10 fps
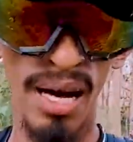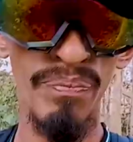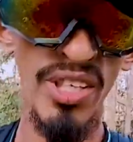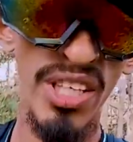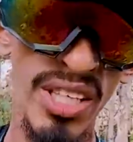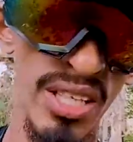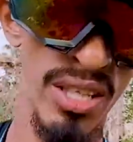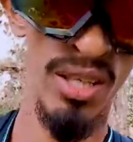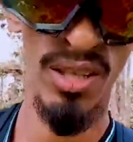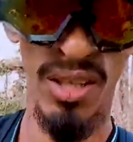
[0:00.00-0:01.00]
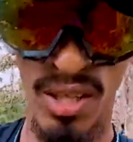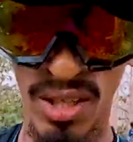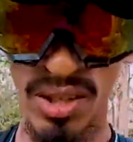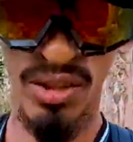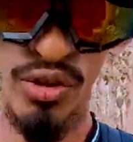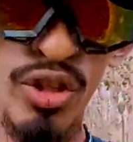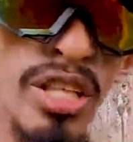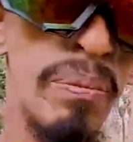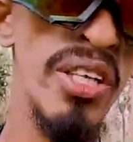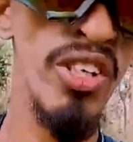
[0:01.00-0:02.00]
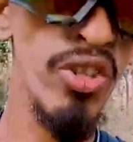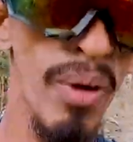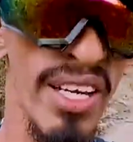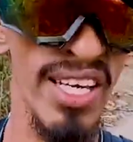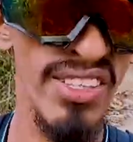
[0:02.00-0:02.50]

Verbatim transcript: আপনি যদি বেশি সময়